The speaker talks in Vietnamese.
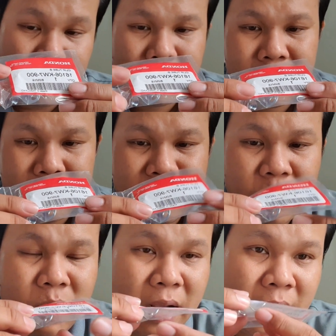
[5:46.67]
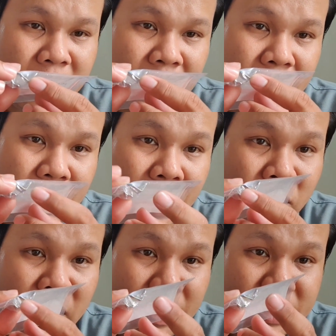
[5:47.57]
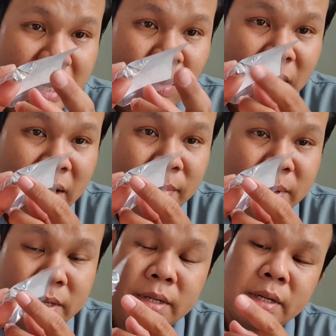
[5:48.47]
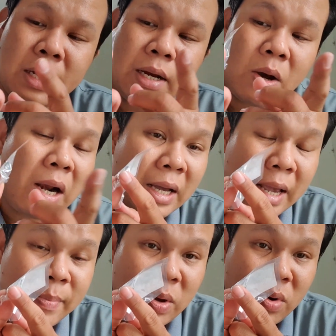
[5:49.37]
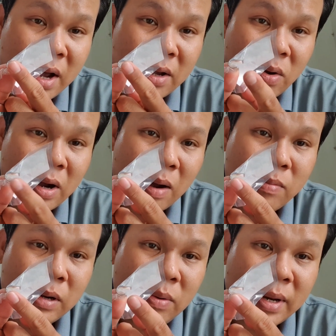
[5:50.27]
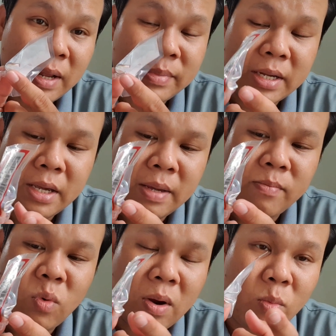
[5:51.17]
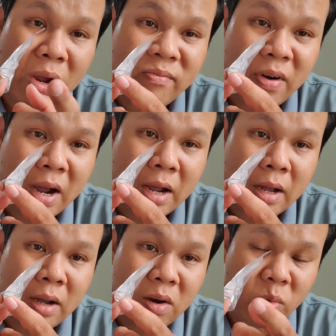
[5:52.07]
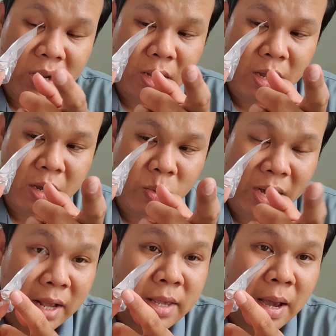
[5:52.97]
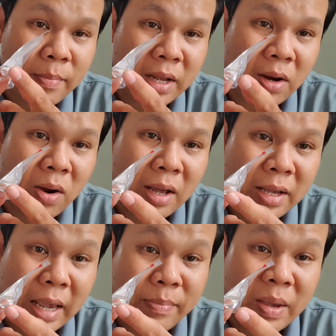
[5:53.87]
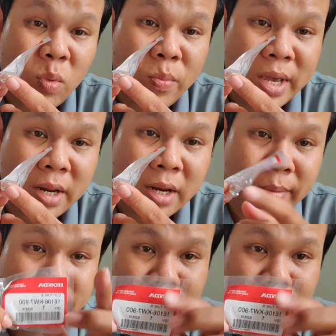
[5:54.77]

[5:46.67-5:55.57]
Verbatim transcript: thì kẹp dây của đề này nếu anh em xài quay thái 110 thì nó là cái kẹp dây của đề còn không nếu mà anh em xài ghim hoặc quay em hoa quay à, quay thái 100 thì nó là cái kẹp dây mobin đó anh em